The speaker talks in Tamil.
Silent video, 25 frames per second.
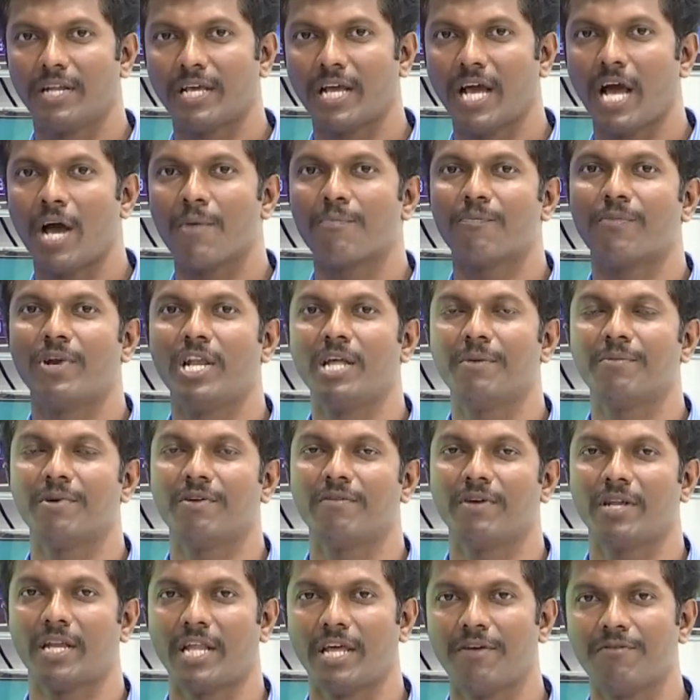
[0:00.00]
நீங்கள் ஆப்
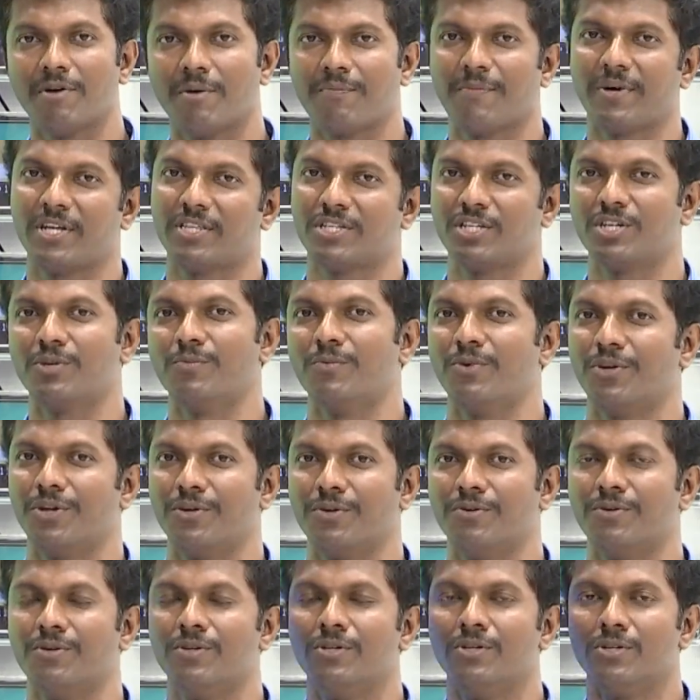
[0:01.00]
மூலியமாகவே லைவாக பார்த்துக்க
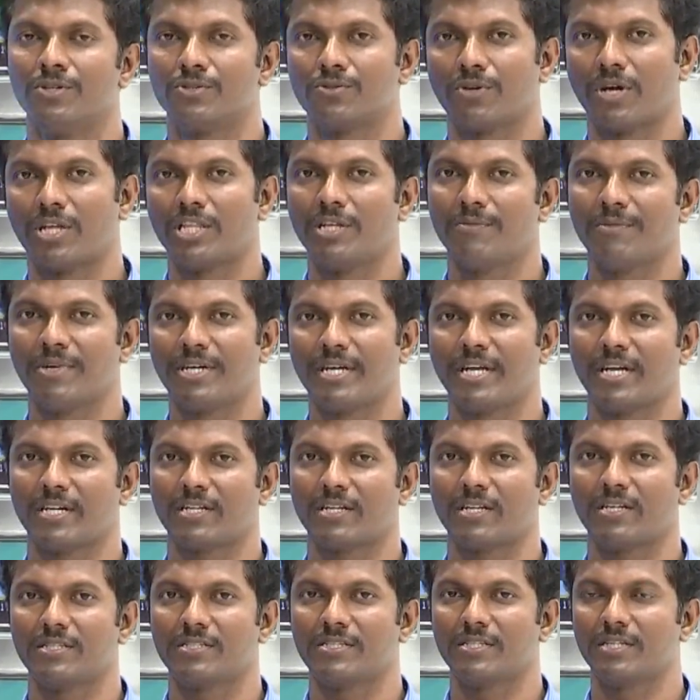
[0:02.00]
முடியும் ஸோ அந்த மாதிரி
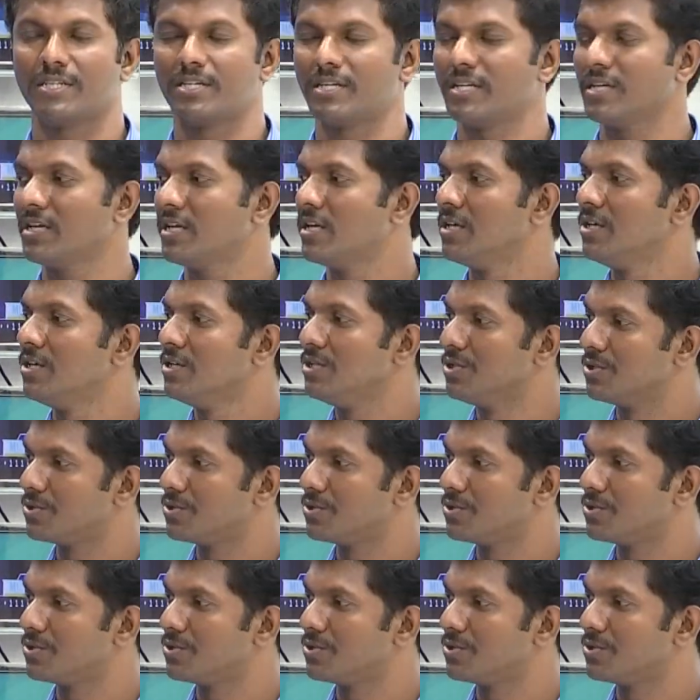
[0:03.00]
டெக்னாலஜி இருக்குது